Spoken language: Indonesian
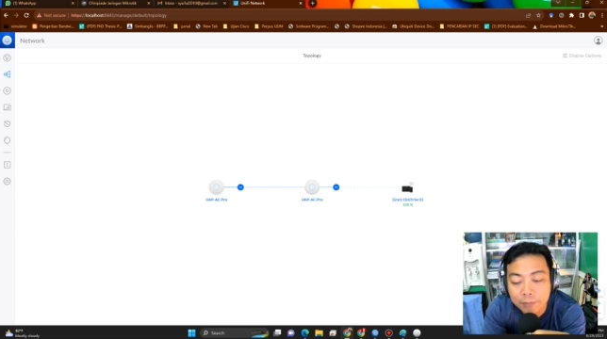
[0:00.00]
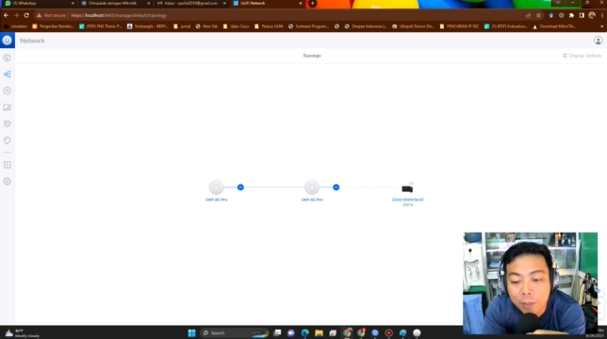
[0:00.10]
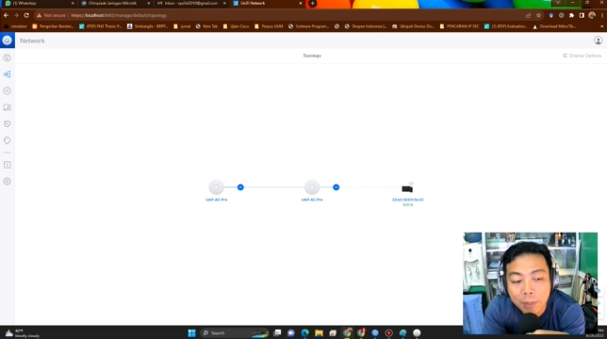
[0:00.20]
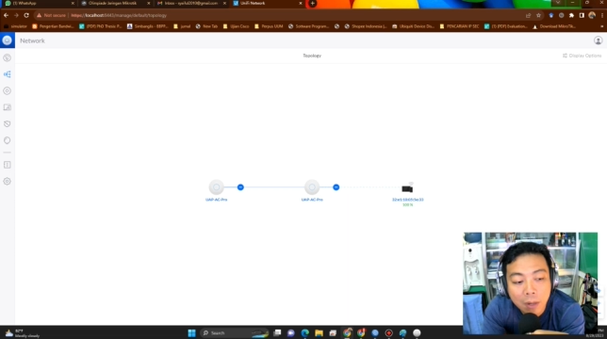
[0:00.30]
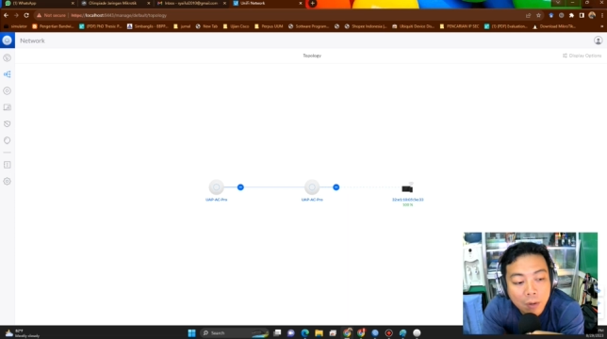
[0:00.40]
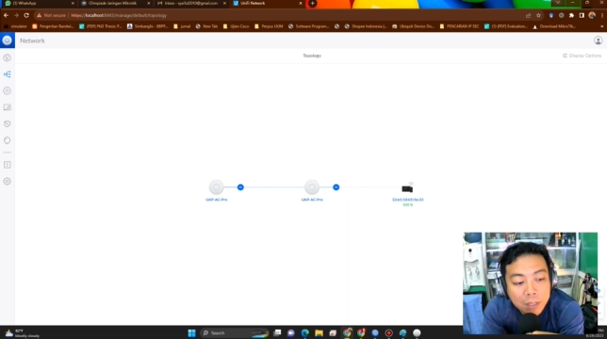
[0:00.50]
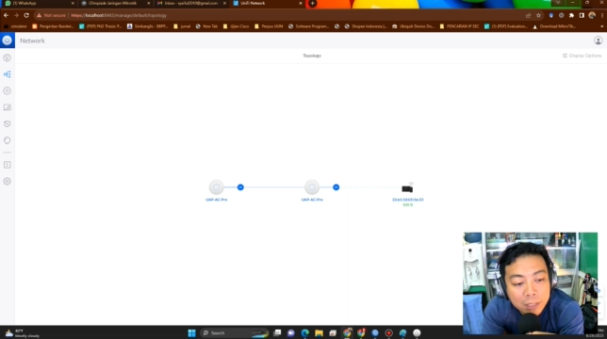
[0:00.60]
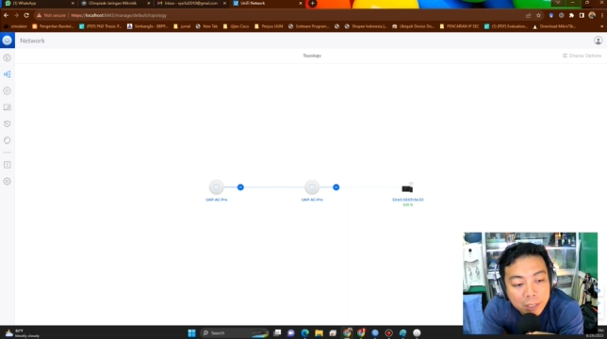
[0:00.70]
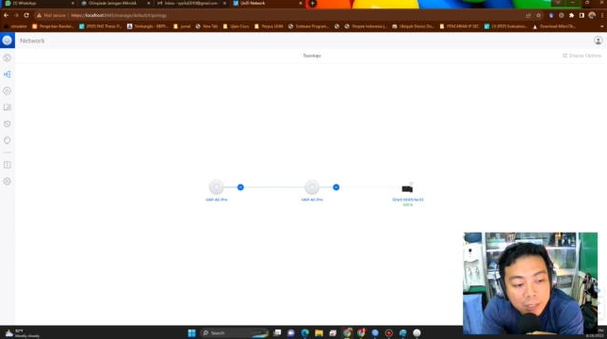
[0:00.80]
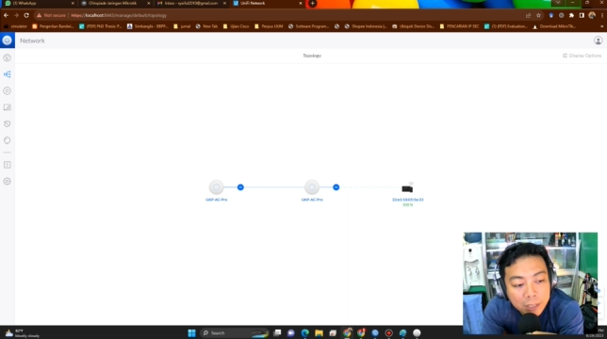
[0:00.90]
Tapi kalau di
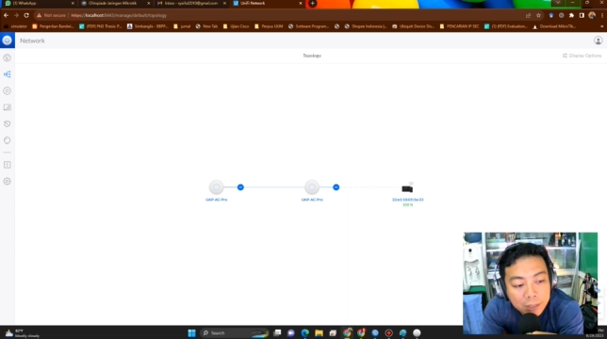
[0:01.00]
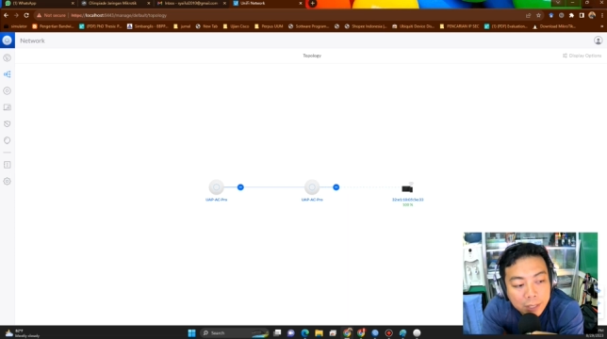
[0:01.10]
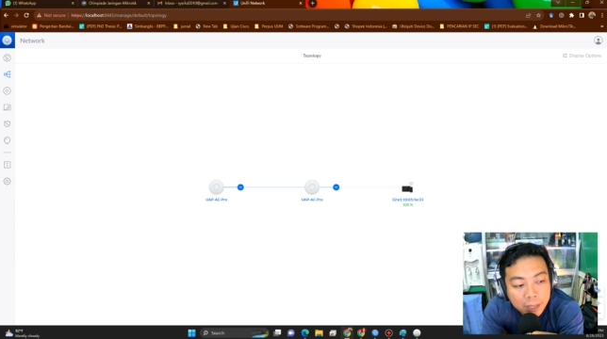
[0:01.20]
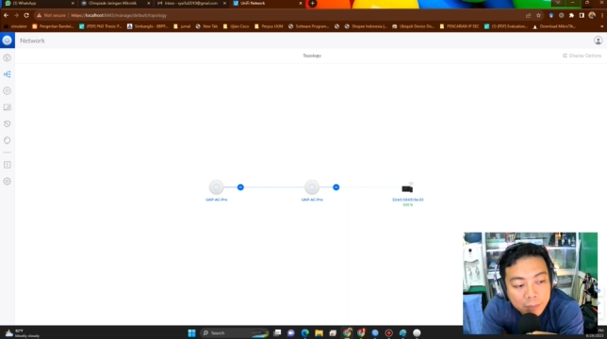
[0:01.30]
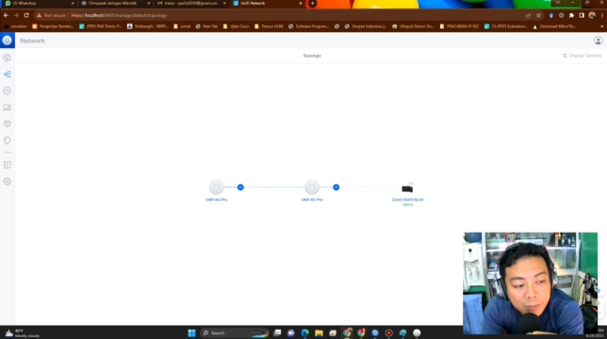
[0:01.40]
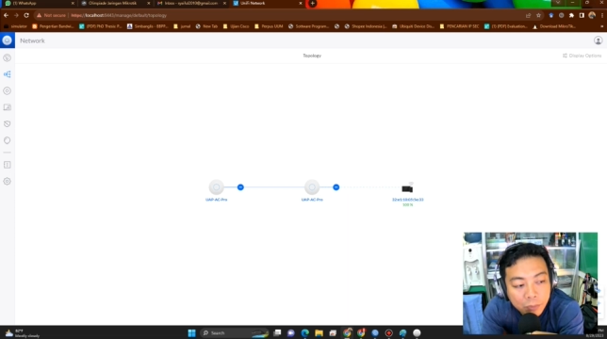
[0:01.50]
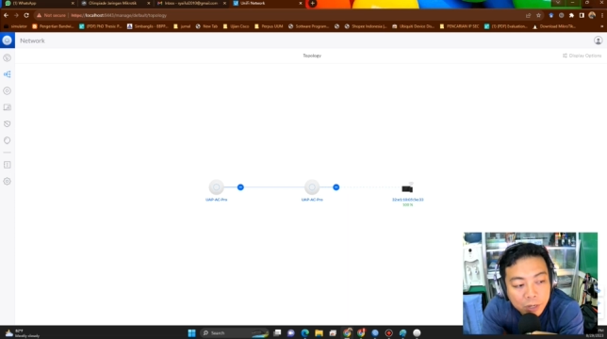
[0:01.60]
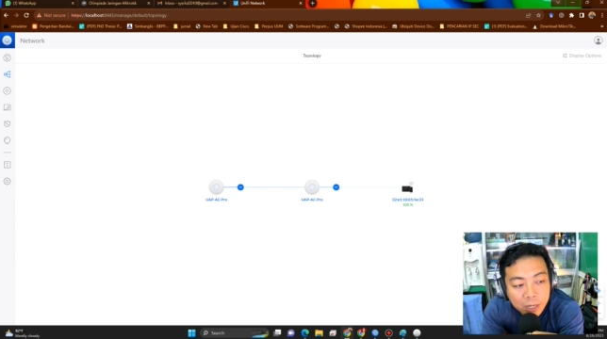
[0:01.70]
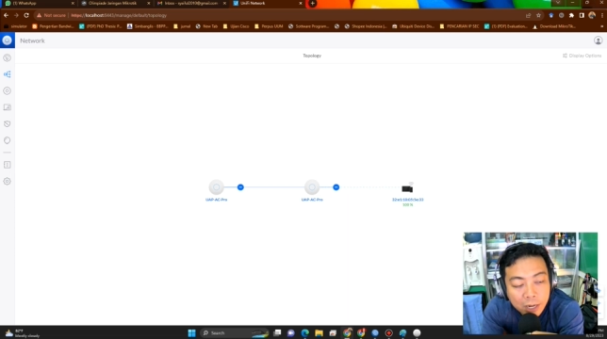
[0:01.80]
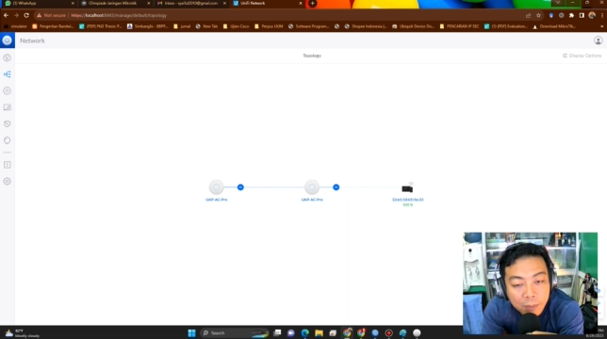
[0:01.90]
sini saya
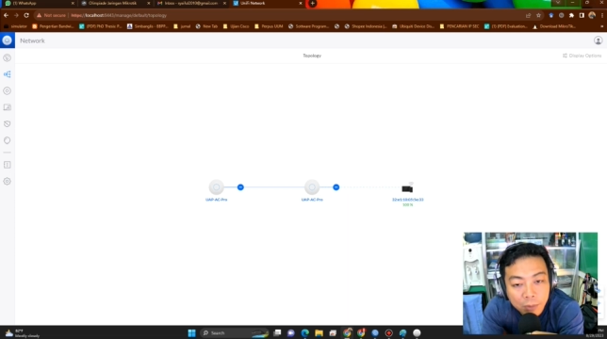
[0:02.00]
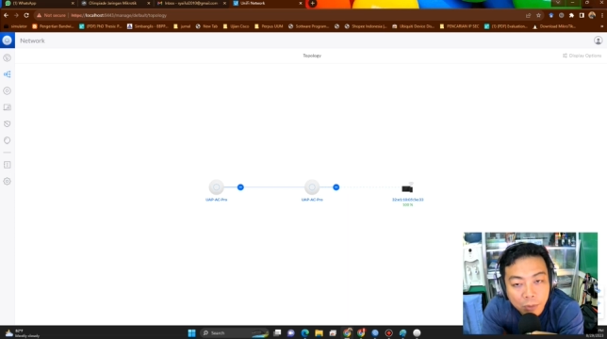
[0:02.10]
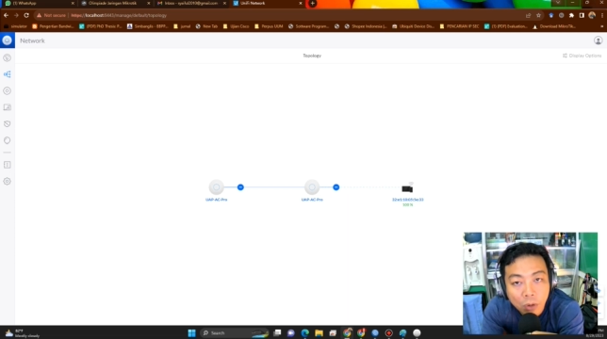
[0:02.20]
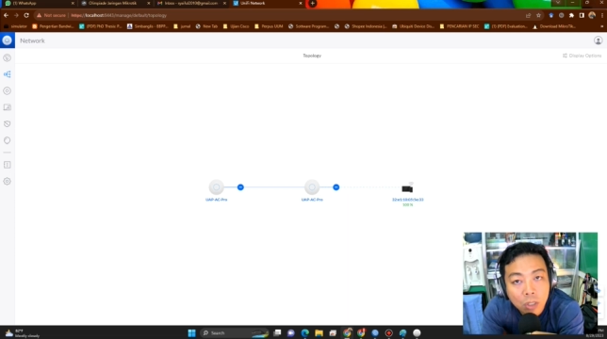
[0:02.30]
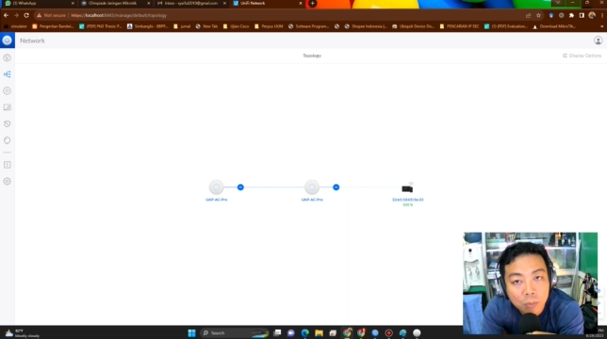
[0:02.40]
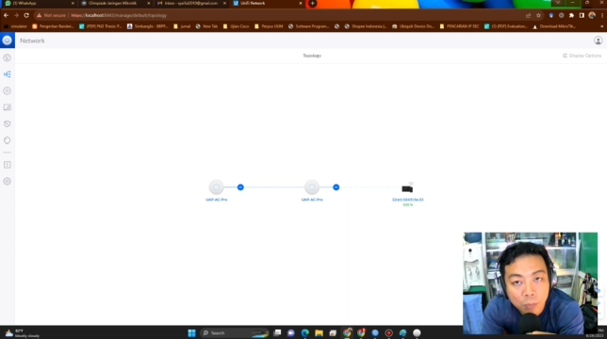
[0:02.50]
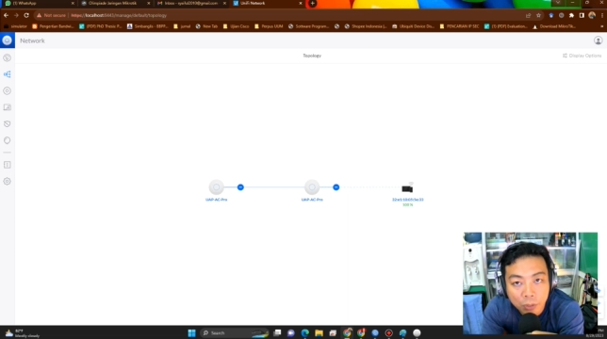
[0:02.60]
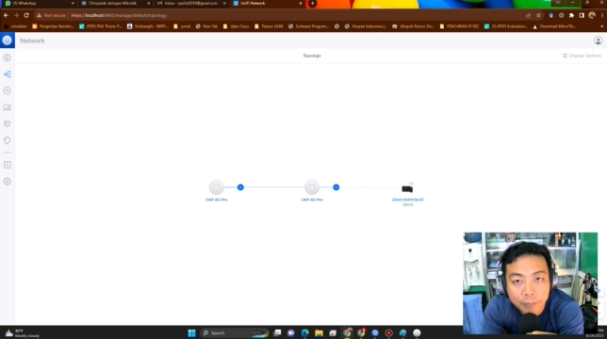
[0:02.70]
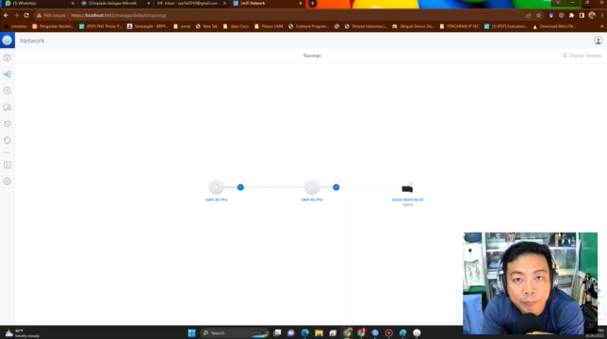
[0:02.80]
membuatnya dalam bentuk hotspot.